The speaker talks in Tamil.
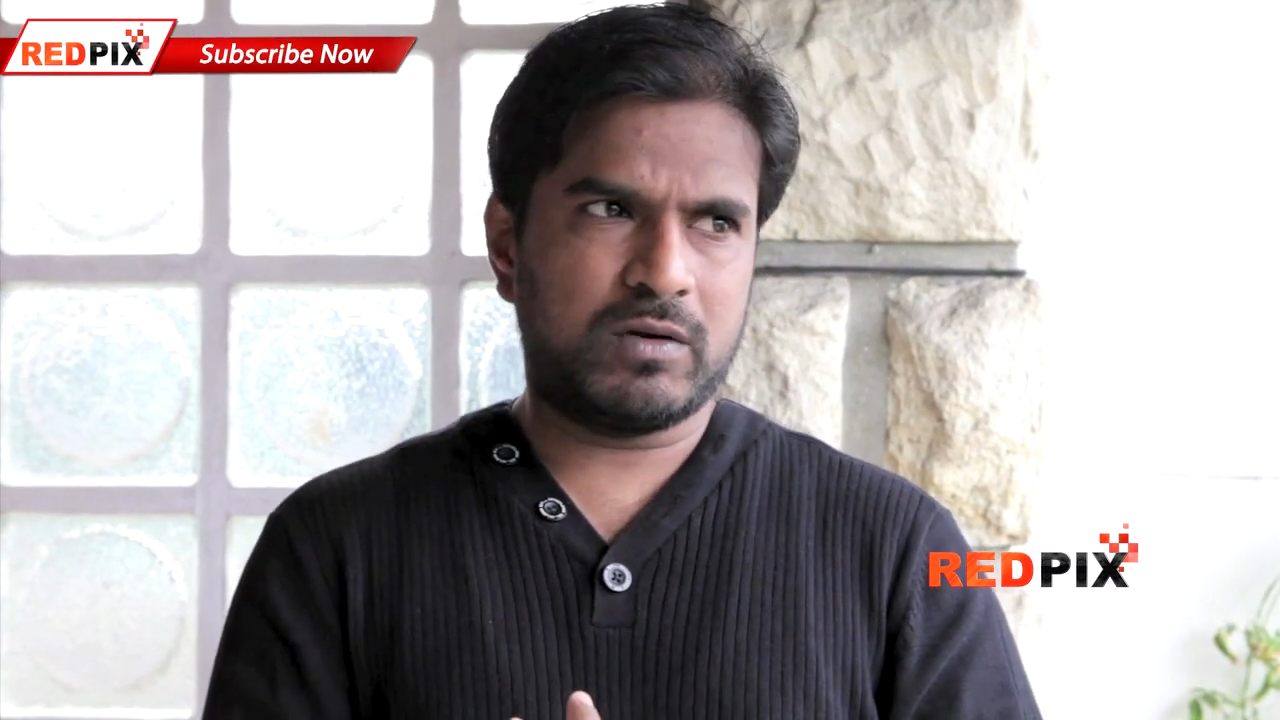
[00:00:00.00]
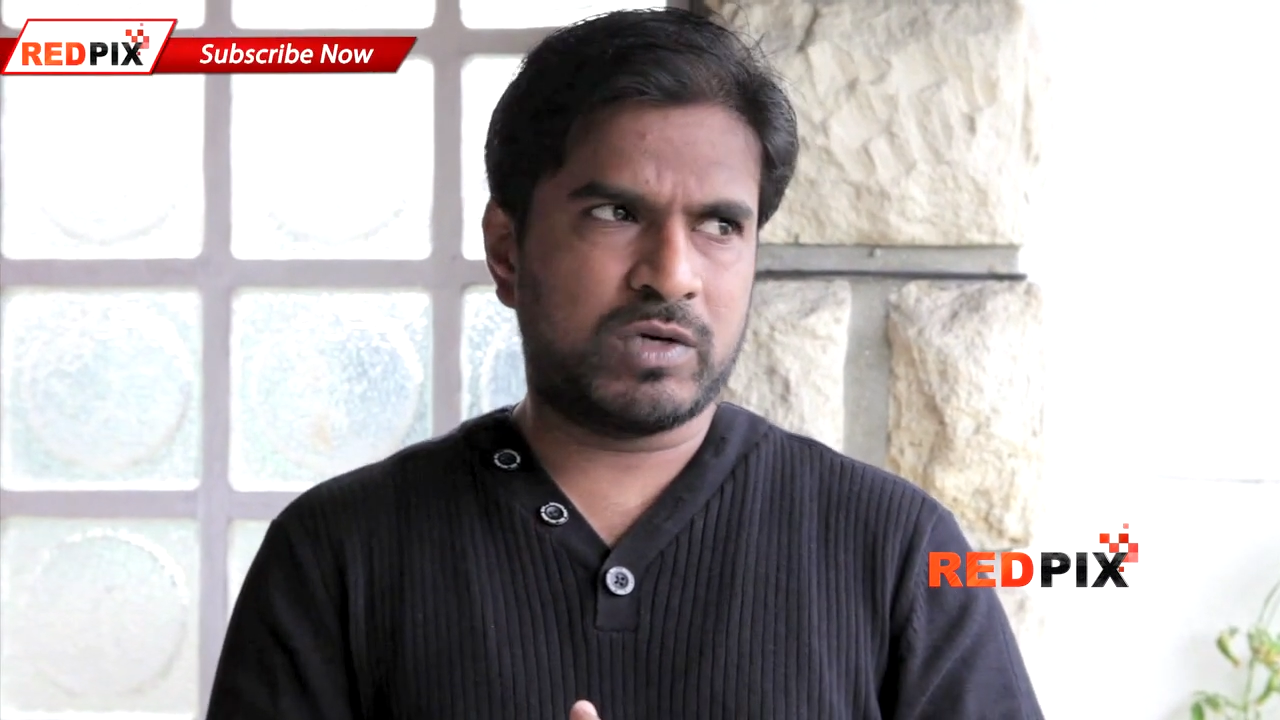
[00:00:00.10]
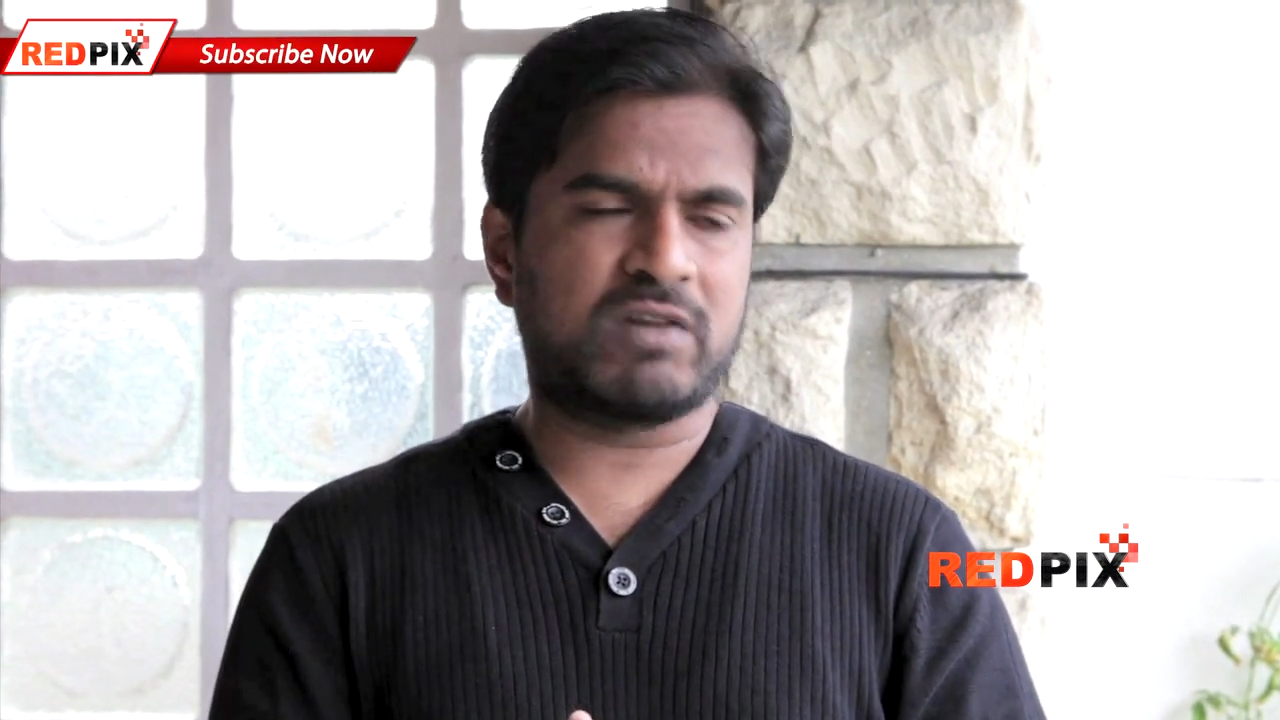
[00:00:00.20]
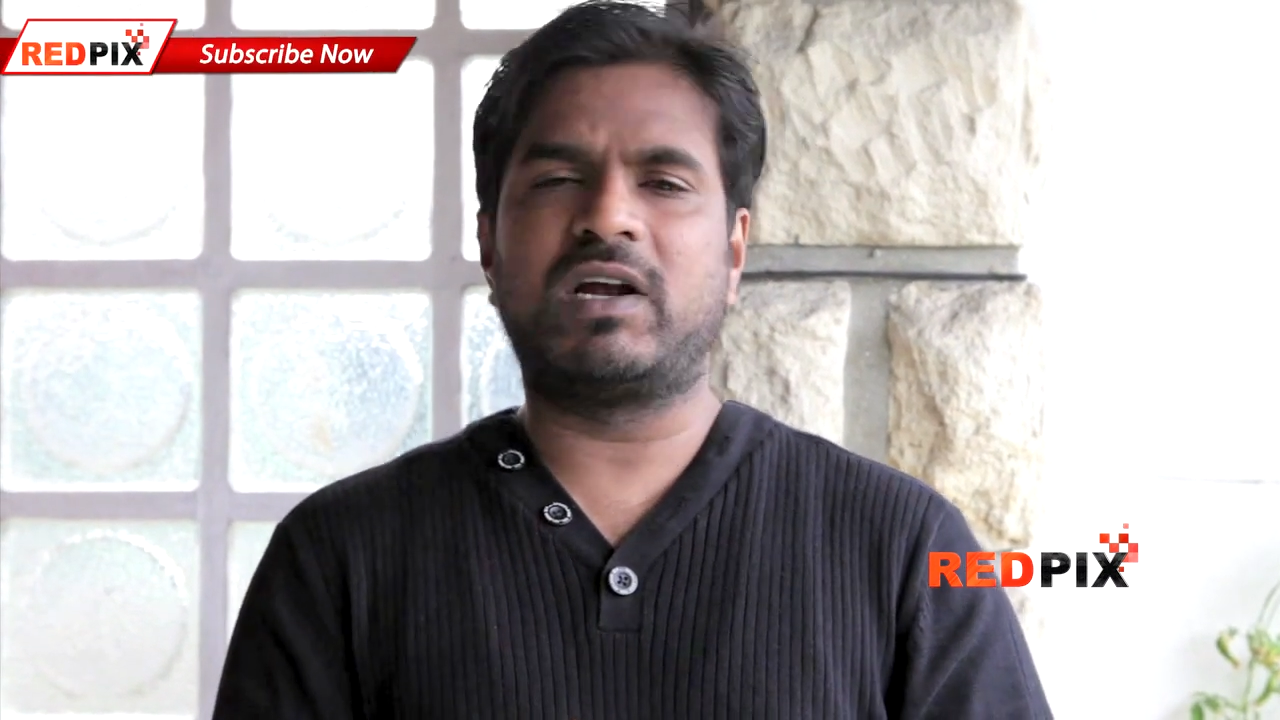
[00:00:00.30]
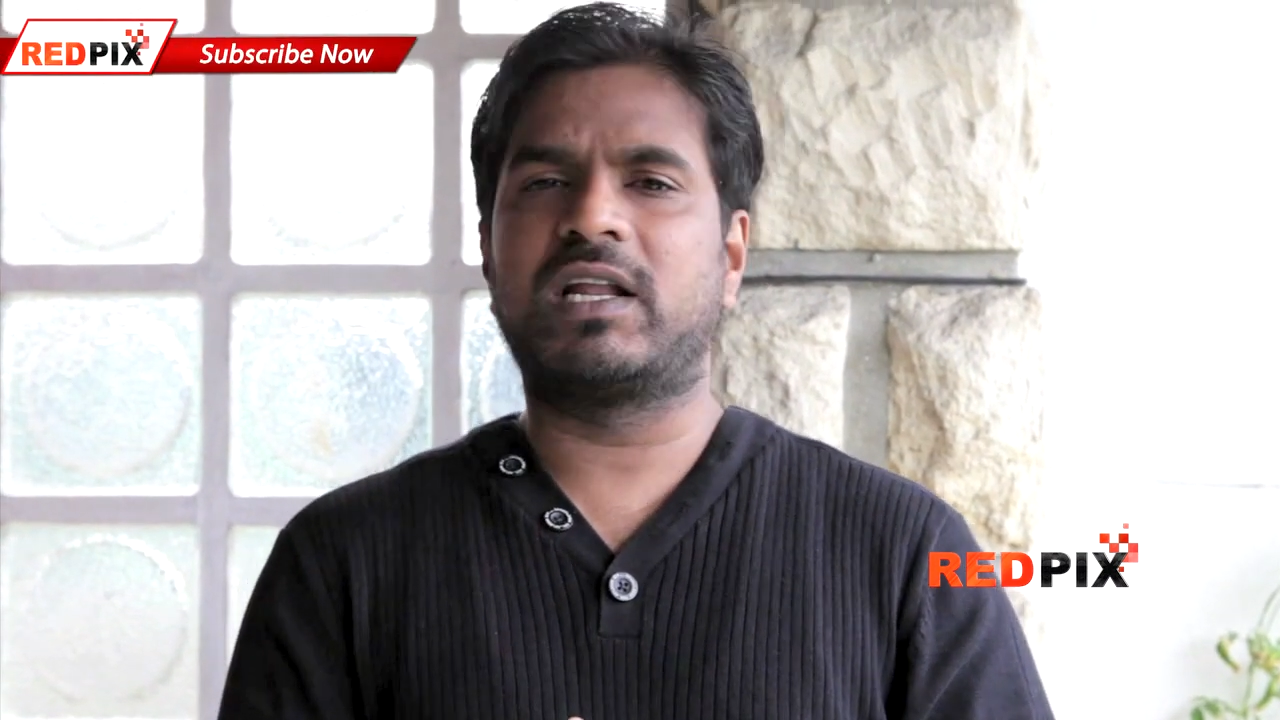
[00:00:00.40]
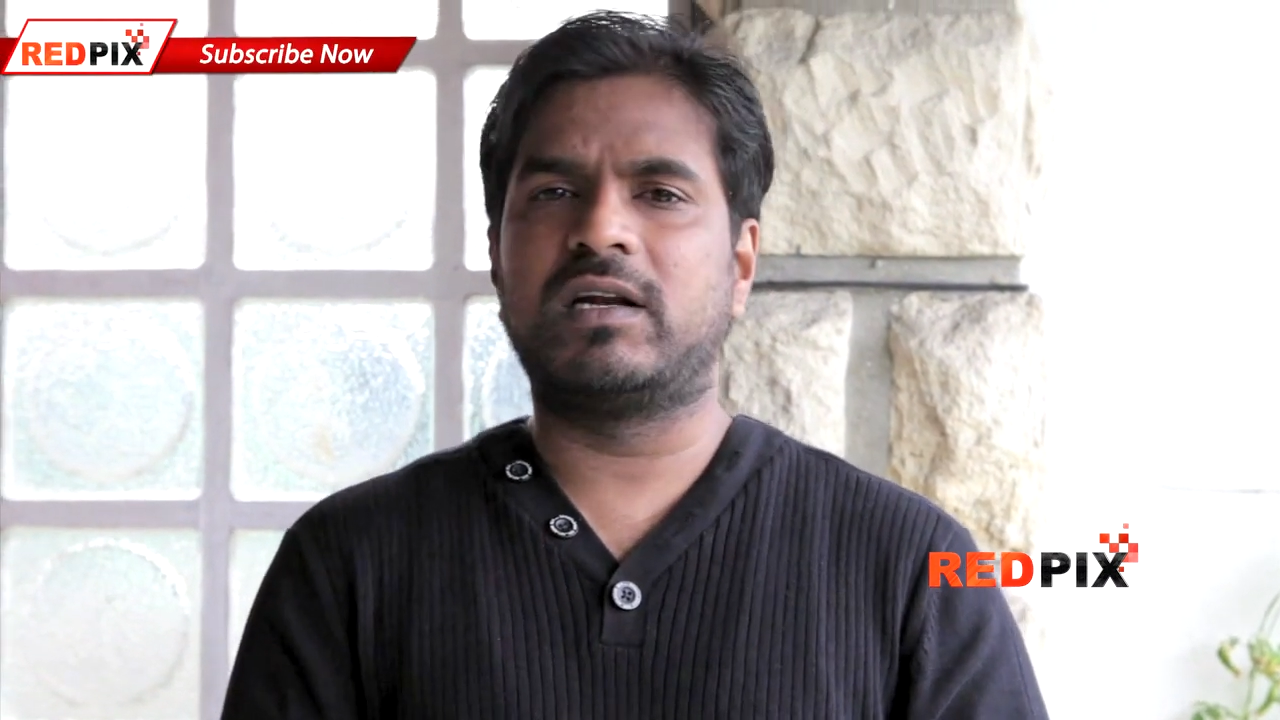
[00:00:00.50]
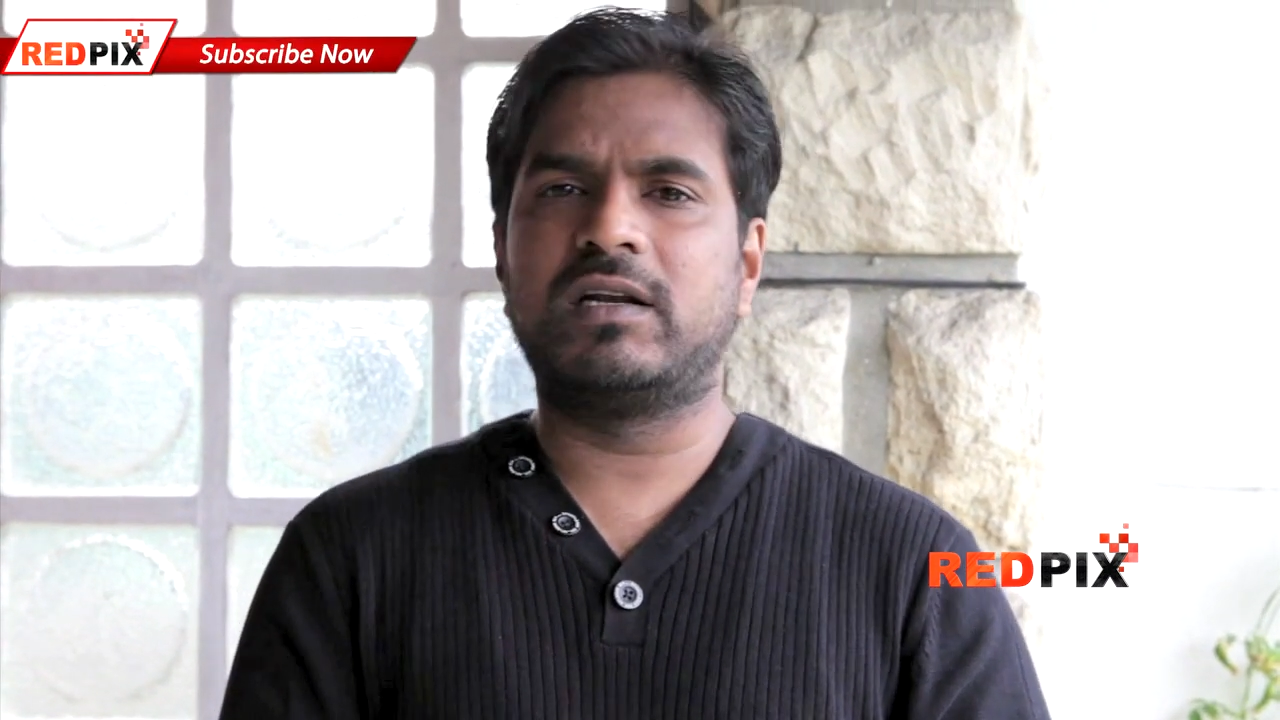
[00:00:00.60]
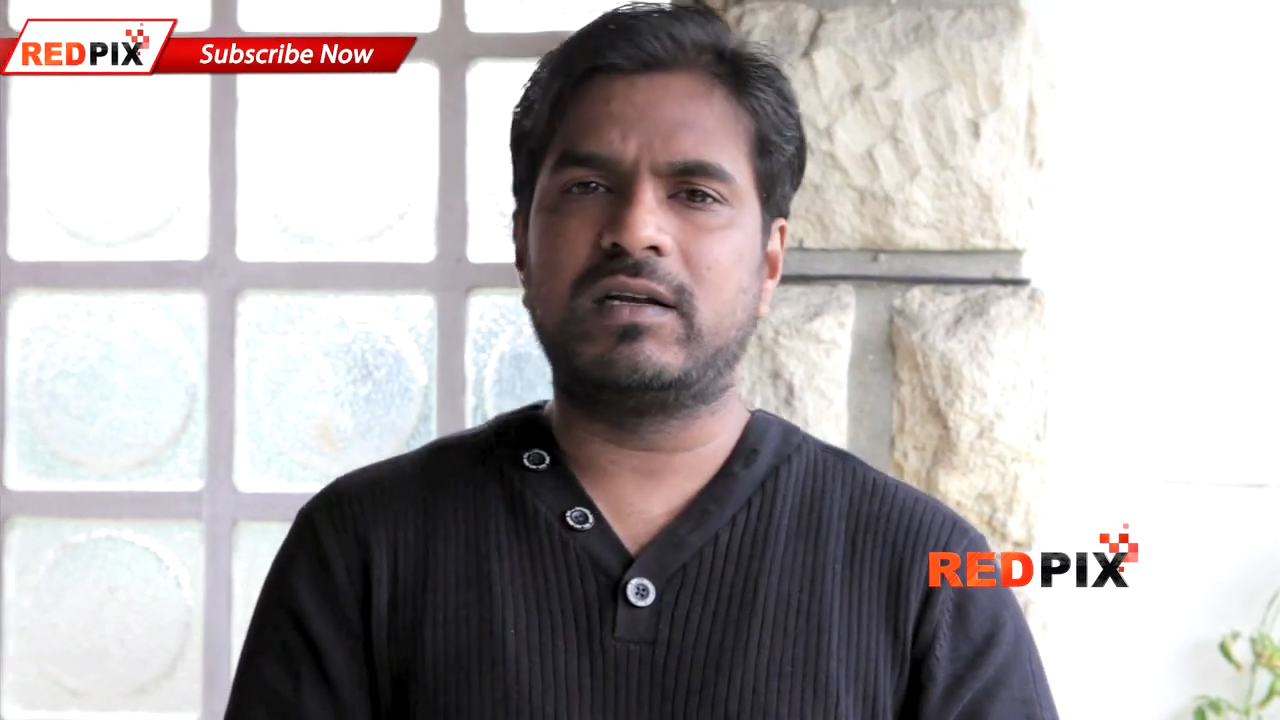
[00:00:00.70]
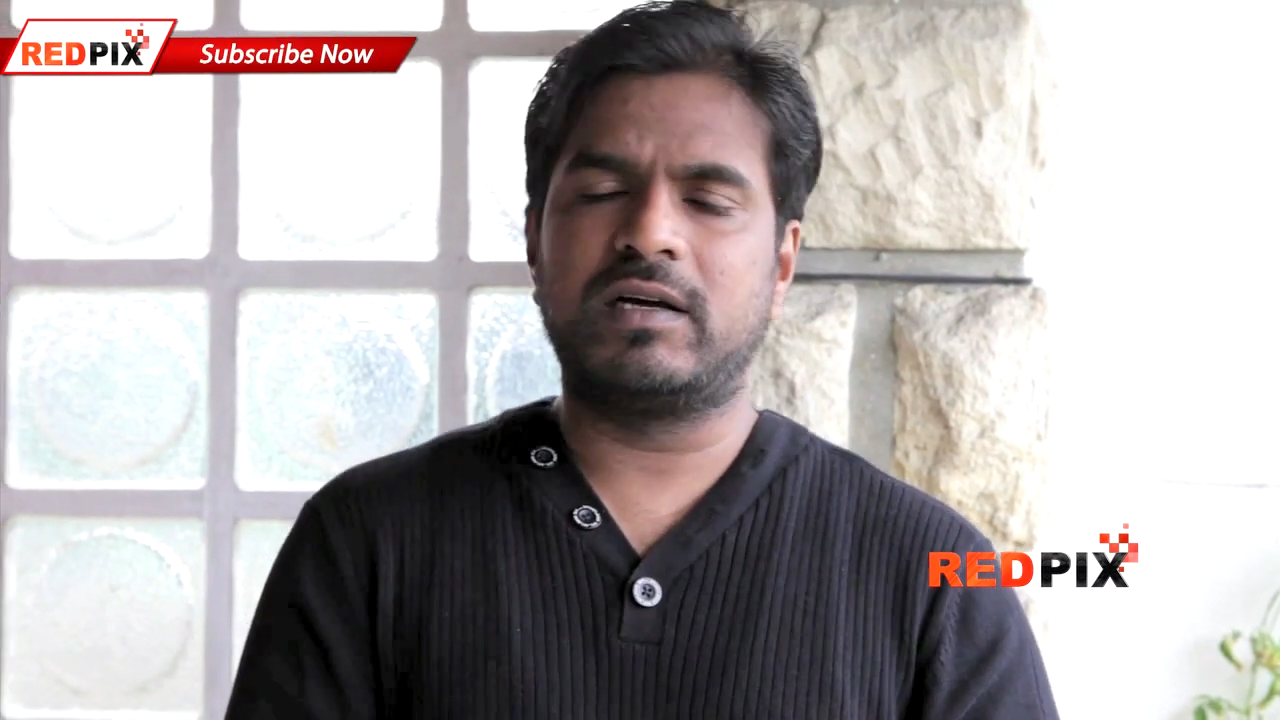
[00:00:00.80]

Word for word: உணர்வாளர்கள்